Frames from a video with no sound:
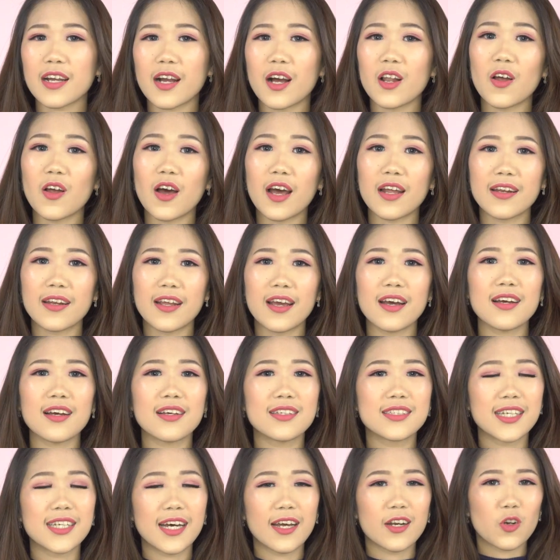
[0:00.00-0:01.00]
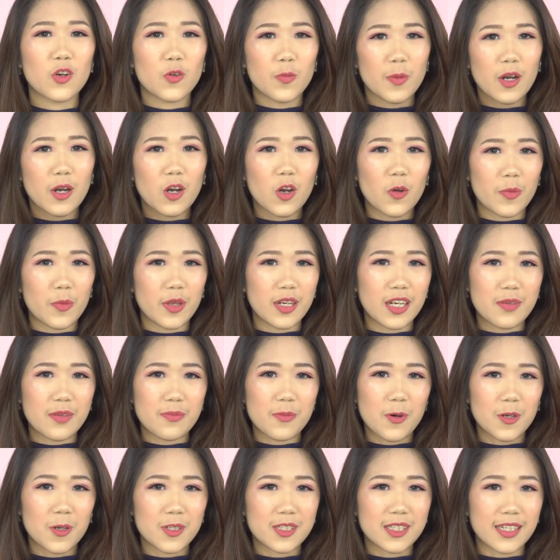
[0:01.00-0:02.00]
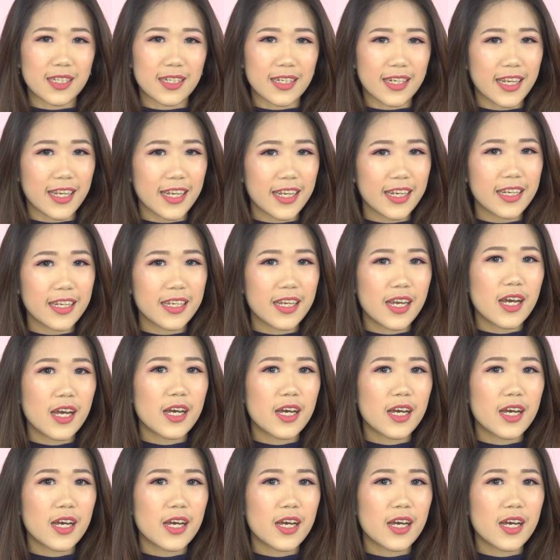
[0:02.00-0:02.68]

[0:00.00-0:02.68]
Kalau ada, jangan lupa komen di bawah sini.